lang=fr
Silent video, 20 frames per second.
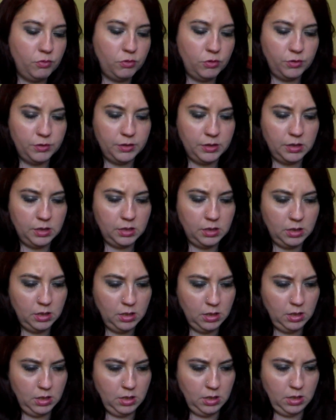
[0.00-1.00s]
pour le nez.
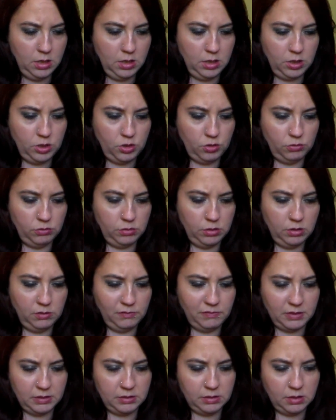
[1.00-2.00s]
J'en
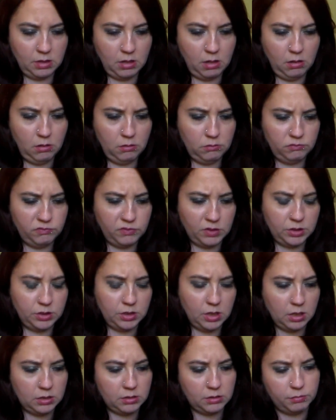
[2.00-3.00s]
ai 21 ou
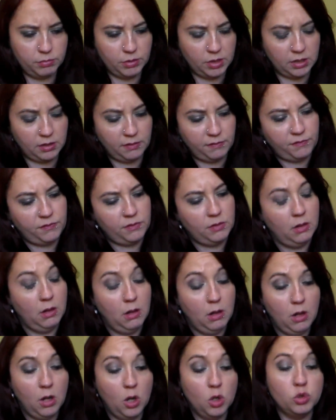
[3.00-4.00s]
24, bref.
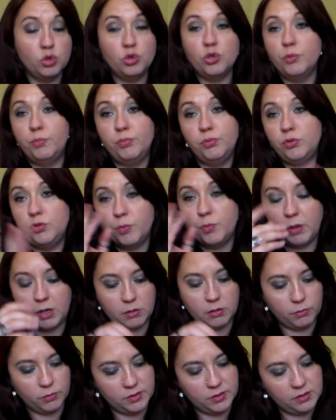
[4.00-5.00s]
Je sais plus, je vais pas
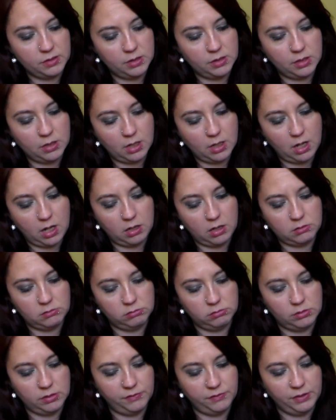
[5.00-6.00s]
commencer à
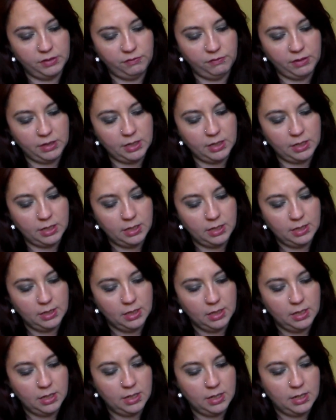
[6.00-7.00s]
compter vite fait
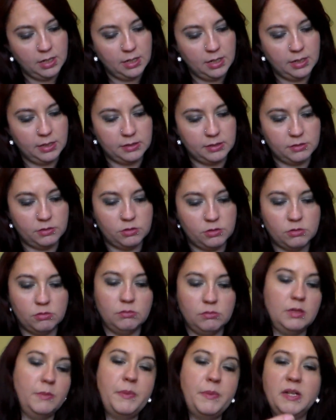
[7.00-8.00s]
ce
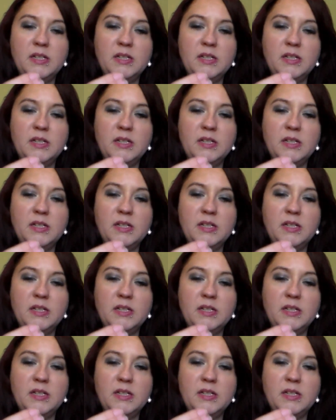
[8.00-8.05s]
sont des